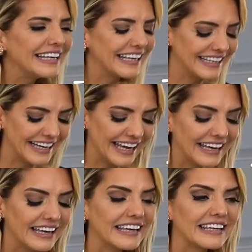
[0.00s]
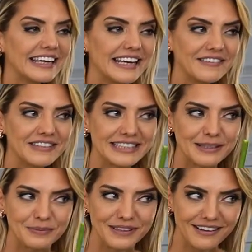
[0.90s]
yerine. Kereviz
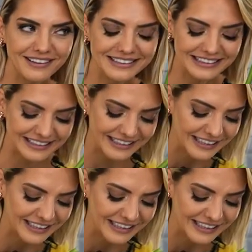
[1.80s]
sapını aldık.